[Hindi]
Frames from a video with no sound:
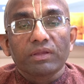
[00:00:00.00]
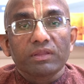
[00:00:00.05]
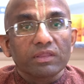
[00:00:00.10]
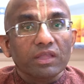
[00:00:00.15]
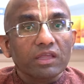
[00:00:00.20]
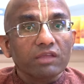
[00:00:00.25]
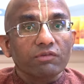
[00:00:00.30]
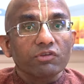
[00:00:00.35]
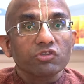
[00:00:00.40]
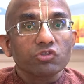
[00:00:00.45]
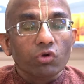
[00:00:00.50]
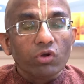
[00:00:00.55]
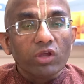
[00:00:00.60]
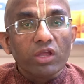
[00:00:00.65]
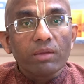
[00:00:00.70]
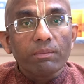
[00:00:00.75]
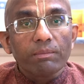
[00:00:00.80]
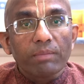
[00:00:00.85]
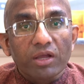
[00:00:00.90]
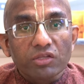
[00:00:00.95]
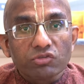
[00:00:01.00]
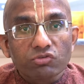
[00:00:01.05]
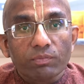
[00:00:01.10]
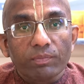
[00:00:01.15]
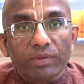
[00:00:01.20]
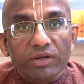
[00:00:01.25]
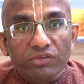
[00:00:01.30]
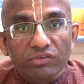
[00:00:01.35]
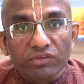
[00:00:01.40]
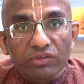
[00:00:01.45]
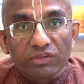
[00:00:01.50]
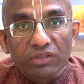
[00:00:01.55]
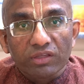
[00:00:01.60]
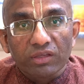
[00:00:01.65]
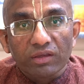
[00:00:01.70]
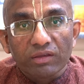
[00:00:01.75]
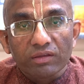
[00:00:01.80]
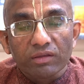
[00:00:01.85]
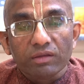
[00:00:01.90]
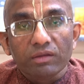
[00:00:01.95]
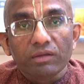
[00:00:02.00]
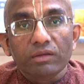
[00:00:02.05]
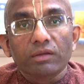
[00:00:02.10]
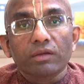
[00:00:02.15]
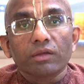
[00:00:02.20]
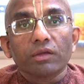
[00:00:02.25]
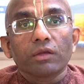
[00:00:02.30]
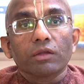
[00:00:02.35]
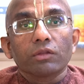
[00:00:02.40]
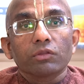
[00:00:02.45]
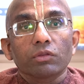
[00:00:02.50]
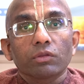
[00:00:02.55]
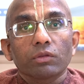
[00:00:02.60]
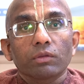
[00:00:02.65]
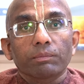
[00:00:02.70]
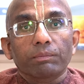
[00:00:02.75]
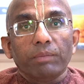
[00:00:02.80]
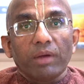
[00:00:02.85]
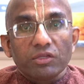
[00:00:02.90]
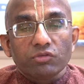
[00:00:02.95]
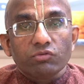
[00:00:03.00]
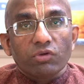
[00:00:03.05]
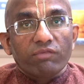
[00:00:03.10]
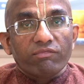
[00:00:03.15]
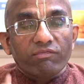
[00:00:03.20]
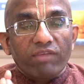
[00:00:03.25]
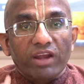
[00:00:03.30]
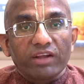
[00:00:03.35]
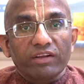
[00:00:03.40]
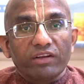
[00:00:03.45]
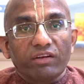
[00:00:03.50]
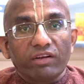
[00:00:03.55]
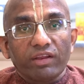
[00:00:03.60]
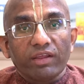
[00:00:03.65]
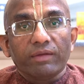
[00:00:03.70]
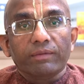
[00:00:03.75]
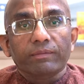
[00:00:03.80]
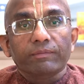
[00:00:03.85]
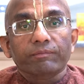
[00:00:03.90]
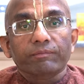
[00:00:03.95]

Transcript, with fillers: दैव जो है पांचवी परिस्थिति है पांचवा फैक्टर है